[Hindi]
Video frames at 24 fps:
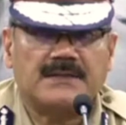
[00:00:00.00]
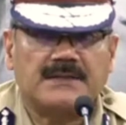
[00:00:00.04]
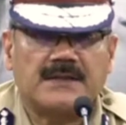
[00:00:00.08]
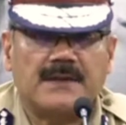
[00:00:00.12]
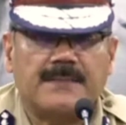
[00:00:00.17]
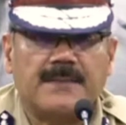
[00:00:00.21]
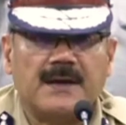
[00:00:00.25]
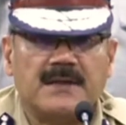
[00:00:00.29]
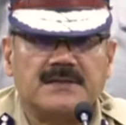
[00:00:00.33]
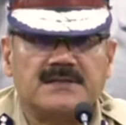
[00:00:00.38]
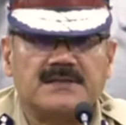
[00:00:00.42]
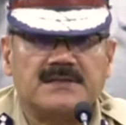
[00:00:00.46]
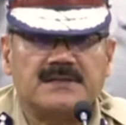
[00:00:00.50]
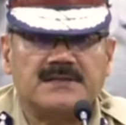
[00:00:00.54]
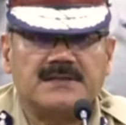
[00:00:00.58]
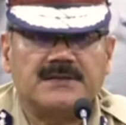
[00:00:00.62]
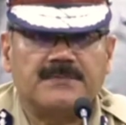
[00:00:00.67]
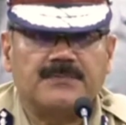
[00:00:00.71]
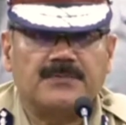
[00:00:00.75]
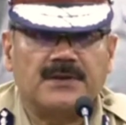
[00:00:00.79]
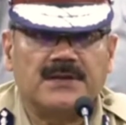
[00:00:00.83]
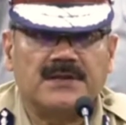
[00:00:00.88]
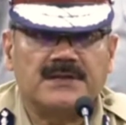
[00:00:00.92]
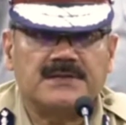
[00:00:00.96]
हैदराबाद
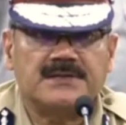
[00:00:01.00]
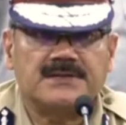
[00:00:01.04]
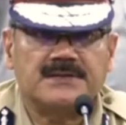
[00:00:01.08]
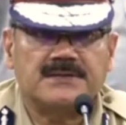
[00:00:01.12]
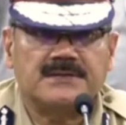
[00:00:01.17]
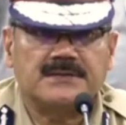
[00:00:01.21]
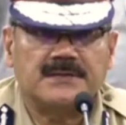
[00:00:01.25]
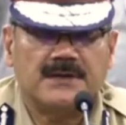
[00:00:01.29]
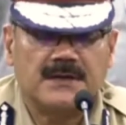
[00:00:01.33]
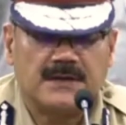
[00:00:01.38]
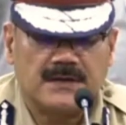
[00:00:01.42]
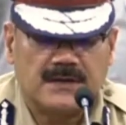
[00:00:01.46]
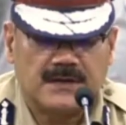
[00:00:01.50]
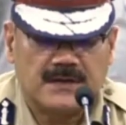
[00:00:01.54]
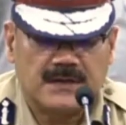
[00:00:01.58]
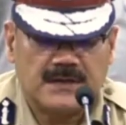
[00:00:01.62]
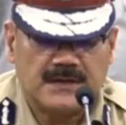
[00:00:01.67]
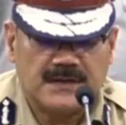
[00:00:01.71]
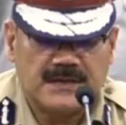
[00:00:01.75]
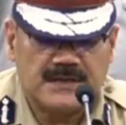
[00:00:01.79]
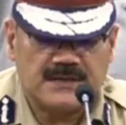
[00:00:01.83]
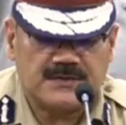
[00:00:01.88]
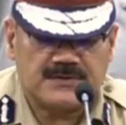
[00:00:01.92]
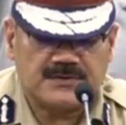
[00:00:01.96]
सिटी पुलिस
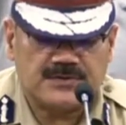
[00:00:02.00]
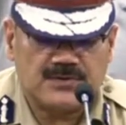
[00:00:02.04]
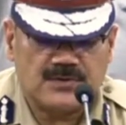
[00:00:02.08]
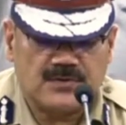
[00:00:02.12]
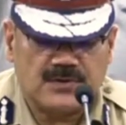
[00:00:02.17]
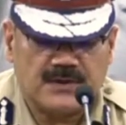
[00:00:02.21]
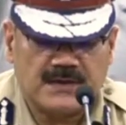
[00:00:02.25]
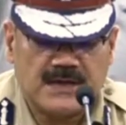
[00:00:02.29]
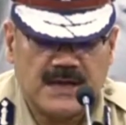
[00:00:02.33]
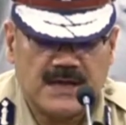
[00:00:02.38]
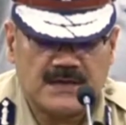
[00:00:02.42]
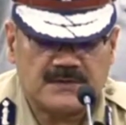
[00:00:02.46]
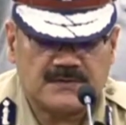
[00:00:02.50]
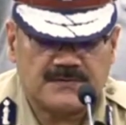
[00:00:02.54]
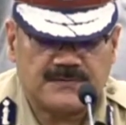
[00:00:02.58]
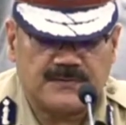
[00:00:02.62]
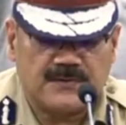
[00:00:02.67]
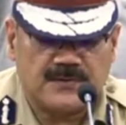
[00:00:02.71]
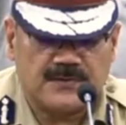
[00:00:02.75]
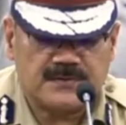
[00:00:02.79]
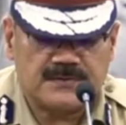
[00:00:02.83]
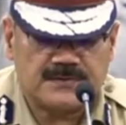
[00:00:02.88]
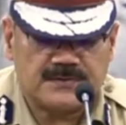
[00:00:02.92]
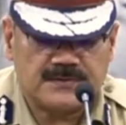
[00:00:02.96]
ईस्ट जोन टास्क
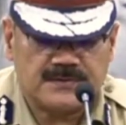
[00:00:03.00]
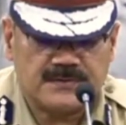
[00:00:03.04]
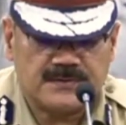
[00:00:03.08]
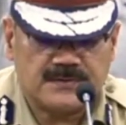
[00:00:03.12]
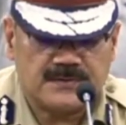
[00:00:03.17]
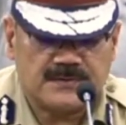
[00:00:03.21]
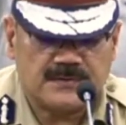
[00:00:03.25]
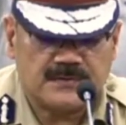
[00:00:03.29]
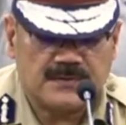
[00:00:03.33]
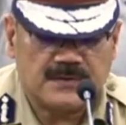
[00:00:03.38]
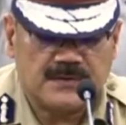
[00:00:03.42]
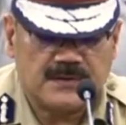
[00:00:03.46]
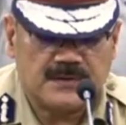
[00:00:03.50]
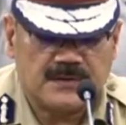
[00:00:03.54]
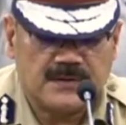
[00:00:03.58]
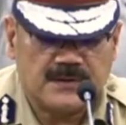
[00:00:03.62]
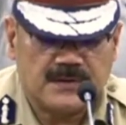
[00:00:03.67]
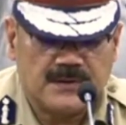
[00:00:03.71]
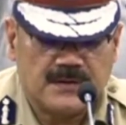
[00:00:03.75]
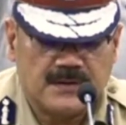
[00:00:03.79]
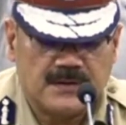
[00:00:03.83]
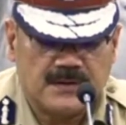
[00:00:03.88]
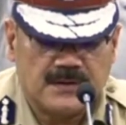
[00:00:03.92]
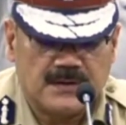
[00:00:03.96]
फोर्स
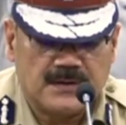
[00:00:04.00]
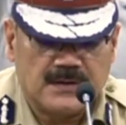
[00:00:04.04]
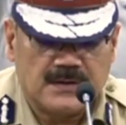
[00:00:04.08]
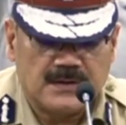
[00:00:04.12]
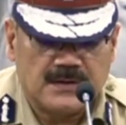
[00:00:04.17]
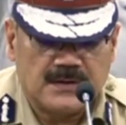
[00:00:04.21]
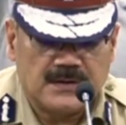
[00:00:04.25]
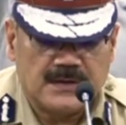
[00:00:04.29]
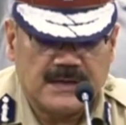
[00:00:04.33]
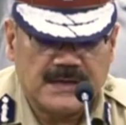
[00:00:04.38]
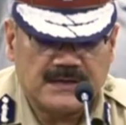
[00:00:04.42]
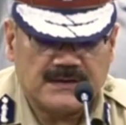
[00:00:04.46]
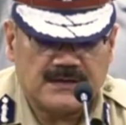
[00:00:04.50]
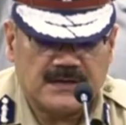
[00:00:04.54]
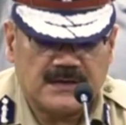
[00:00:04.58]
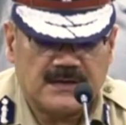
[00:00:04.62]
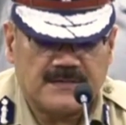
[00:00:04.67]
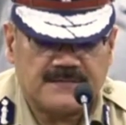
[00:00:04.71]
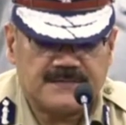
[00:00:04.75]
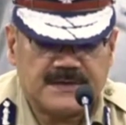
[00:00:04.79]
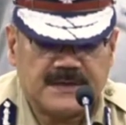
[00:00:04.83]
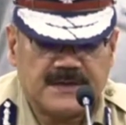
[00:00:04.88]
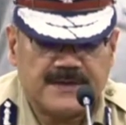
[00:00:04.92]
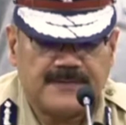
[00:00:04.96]
के
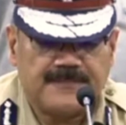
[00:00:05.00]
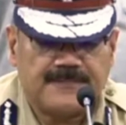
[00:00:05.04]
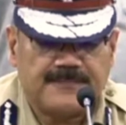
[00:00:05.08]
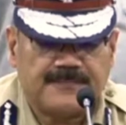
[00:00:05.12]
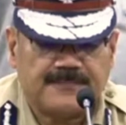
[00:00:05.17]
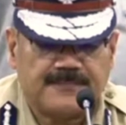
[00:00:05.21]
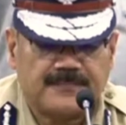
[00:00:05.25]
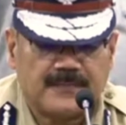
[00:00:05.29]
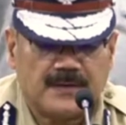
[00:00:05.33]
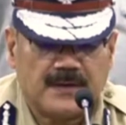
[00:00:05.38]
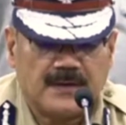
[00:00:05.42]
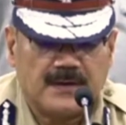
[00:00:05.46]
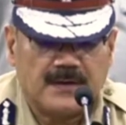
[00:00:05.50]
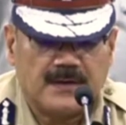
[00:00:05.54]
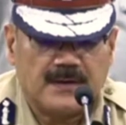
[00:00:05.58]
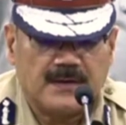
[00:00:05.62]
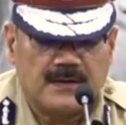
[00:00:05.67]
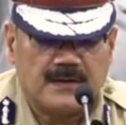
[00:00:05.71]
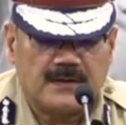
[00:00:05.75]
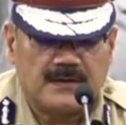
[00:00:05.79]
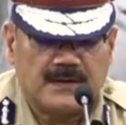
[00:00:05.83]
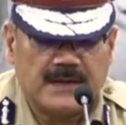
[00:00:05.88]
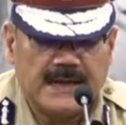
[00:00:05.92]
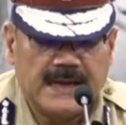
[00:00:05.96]
तरफ से
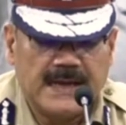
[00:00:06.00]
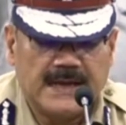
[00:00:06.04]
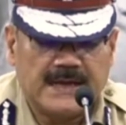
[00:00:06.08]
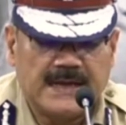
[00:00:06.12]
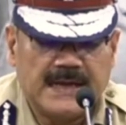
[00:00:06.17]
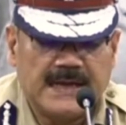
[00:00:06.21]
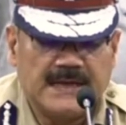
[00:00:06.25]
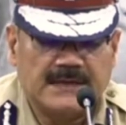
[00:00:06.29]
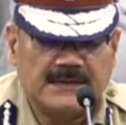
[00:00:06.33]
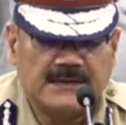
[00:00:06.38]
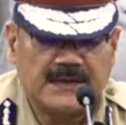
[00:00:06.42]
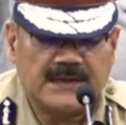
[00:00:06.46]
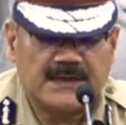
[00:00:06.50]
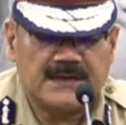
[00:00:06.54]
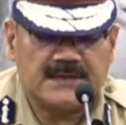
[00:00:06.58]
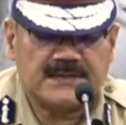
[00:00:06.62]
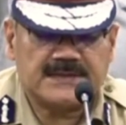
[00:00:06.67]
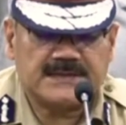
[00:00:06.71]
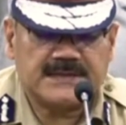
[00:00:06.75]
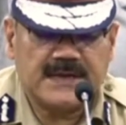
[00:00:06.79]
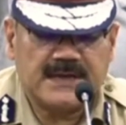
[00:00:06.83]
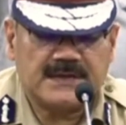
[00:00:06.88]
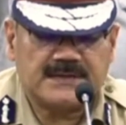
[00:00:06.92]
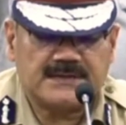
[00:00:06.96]
एक इंटर
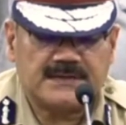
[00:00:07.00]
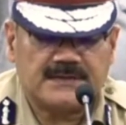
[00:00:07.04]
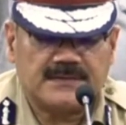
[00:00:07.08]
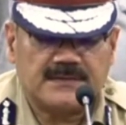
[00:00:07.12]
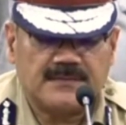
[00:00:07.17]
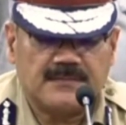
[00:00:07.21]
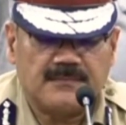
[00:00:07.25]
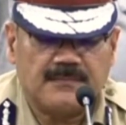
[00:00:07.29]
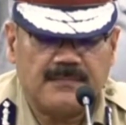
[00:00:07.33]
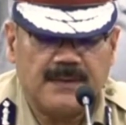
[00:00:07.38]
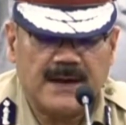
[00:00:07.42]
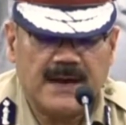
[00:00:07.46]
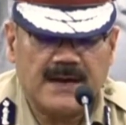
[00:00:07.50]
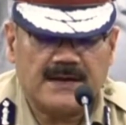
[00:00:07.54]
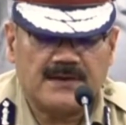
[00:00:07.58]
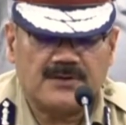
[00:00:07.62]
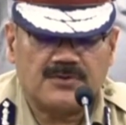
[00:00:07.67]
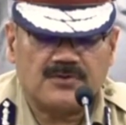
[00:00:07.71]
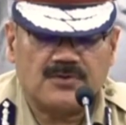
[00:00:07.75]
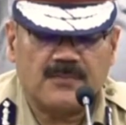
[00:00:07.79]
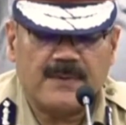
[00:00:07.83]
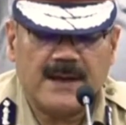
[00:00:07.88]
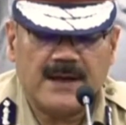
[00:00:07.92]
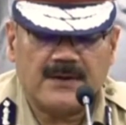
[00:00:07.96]
स्टेट
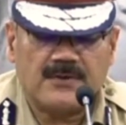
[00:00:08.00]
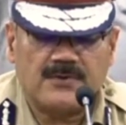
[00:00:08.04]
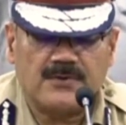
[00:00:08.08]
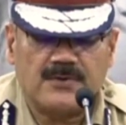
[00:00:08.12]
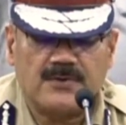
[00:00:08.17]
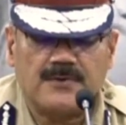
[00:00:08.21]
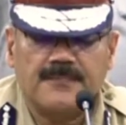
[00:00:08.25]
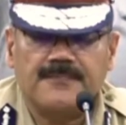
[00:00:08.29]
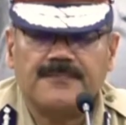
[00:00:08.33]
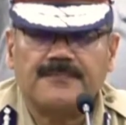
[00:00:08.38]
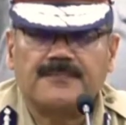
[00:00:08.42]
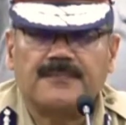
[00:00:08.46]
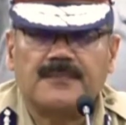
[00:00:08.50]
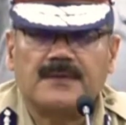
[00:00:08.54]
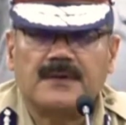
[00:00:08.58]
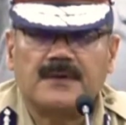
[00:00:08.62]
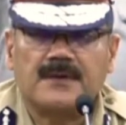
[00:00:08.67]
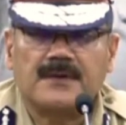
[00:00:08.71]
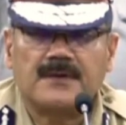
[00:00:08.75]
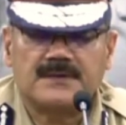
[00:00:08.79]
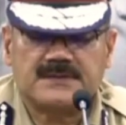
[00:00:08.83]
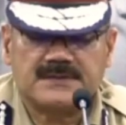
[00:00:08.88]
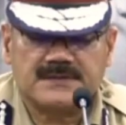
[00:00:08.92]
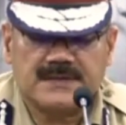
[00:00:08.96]
बैंड टोबैको
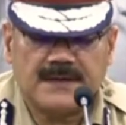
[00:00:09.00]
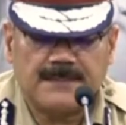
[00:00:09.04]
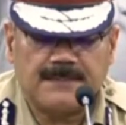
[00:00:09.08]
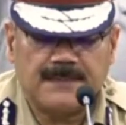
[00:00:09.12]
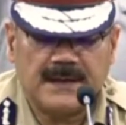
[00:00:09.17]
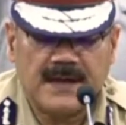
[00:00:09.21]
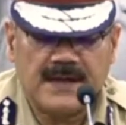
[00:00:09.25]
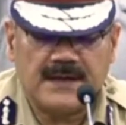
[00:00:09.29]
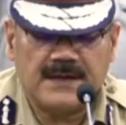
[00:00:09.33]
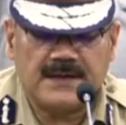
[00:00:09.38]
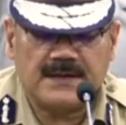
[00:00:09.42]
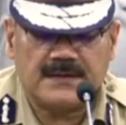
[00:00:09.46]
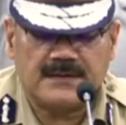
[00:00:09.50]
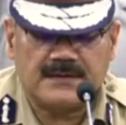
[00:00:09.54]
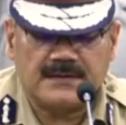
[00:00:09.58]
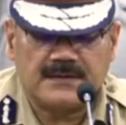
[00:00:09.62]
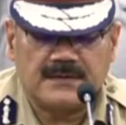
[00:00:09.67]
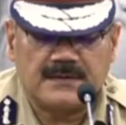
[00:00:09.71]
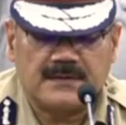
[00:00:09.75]
सप्लायर